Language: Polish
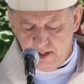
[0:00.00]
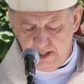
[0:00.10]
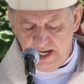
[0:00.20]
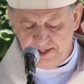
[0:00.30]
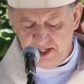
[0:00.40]

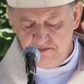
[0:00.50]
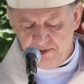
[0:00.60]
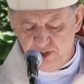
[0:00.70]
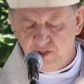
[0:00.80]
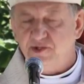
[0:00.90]
Latem
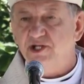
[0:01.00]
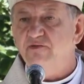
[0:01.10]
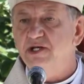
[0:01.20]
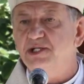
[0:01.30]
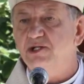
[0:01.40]

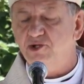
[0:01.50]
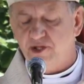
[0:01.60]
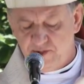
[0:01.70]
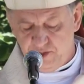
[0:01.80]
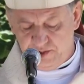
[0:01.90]

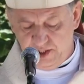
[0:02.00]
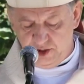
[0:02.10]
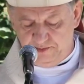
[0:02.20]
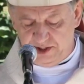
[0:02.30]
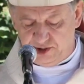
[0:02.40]

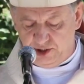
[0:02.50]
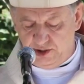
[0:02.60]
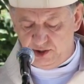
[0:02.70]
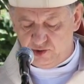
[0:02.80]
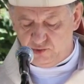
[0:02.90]
1981
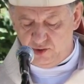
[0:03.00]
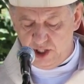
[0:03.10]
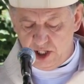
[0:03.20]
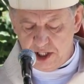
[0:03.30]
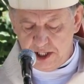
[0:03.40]
roku
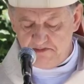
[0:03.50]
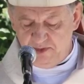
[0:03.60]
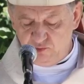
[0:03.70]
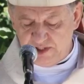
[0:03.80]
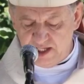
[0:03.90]

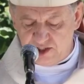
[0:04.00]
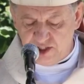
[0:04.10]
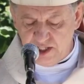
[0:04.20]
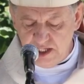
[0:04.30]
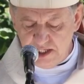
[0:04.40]
był
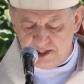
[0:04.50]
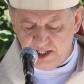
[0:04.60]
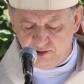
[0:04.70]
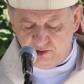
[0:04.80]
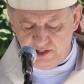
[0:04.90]
także
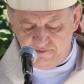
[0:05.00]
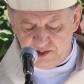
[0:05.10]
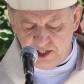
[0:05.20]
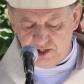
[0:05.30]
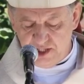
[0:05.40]
inicjatorem
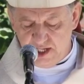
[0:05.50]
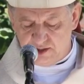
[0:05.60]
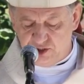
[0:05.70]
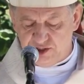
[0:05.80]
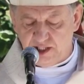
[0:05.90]
wzniesienia
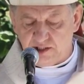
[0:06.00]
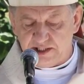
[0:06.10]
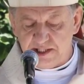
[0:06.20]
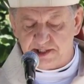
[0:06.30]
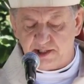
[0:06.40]
Krzyża
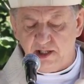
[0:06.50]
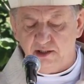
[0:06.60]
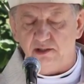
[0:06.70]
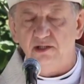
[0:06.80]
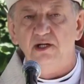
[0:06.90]

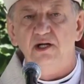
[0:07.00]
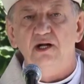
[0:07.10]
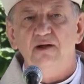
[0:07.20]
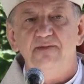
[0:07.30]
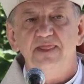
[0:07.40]
Katyńskiego
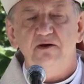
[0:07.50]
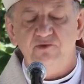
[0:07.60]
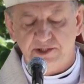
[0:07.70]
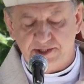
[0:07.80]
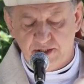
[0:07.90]
na
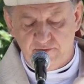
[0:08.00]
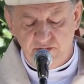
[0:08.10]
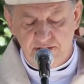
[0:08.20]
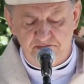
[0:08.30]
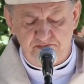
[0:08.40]

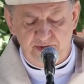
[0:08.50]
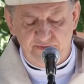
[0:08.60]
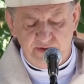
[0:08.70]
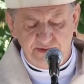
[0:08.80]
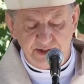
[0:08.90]
wojskowych
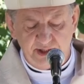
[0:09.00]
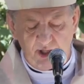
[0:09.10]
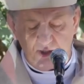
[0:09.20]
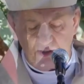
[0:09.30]
powązkach.